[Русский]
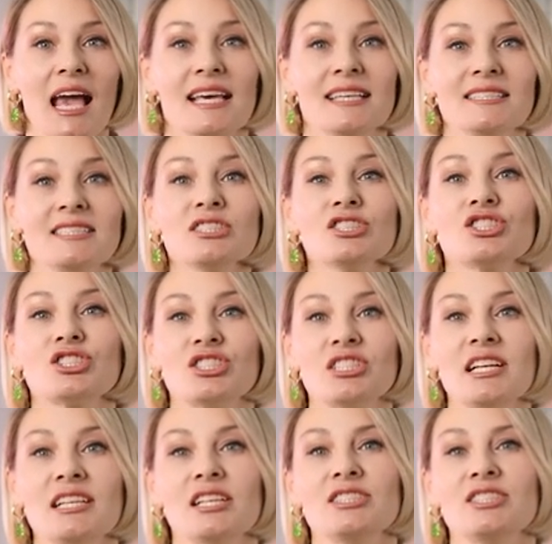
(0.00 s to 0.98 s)
Из них
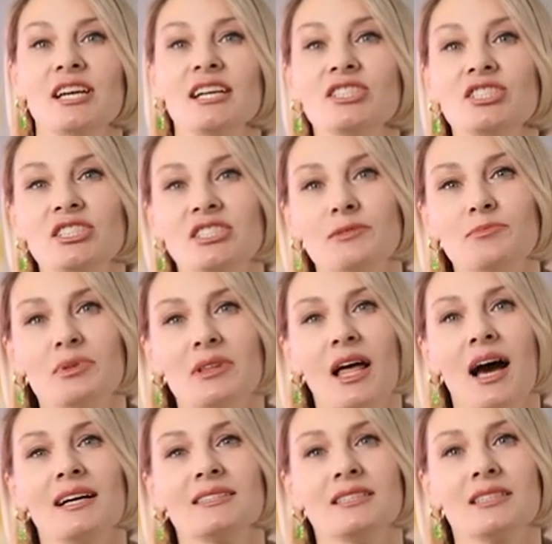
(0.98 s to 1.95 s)
сшили летящие
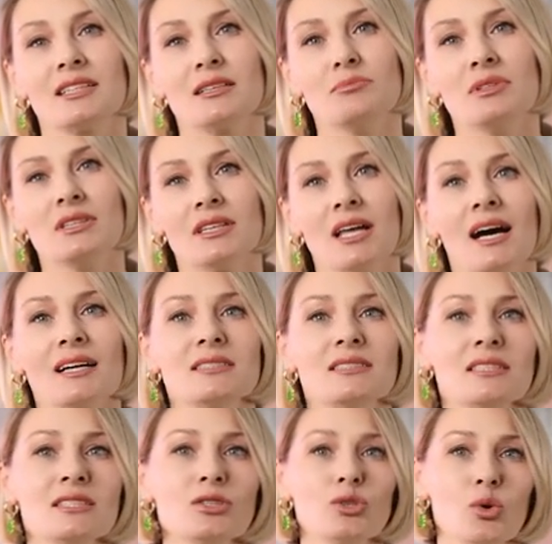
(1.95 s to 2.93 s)
платья,
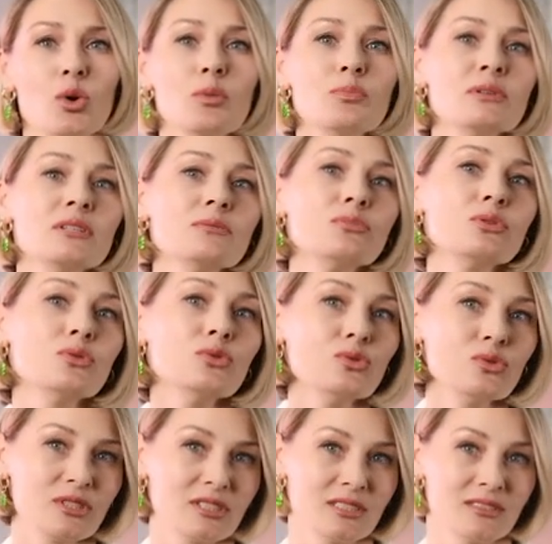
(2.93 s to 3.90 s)
комбинации, топы и
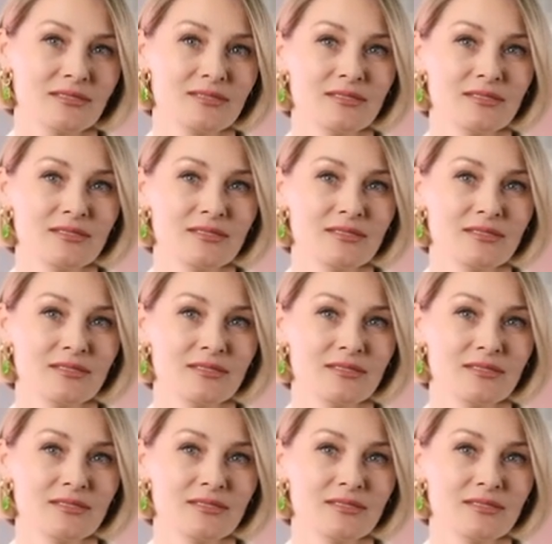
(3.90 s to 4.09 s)
блузы.